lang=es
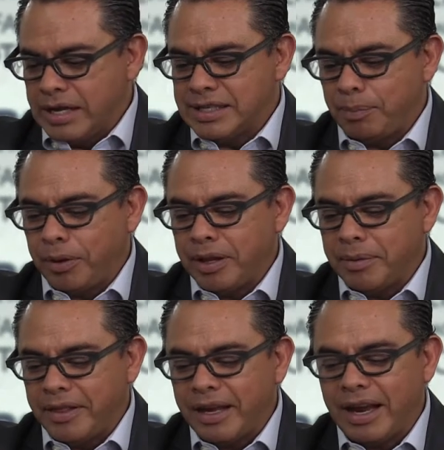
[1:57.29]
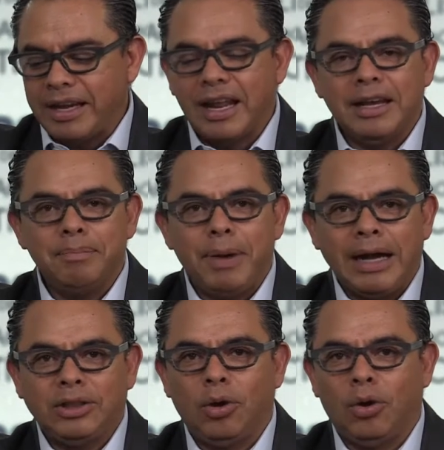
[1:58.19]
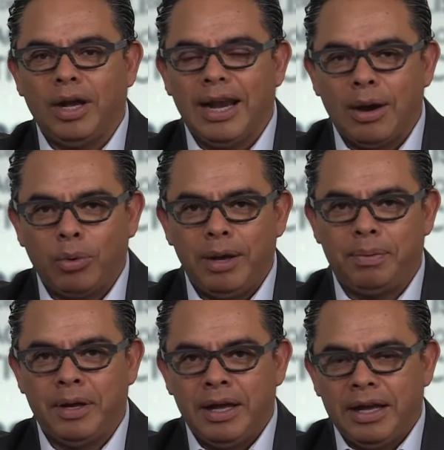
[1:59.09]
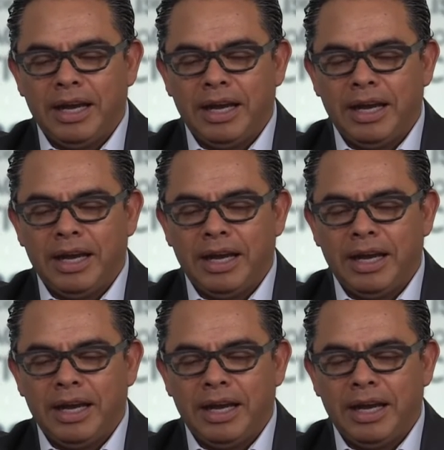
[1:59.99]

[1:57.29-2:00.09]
se puede medir en el impacto en la web,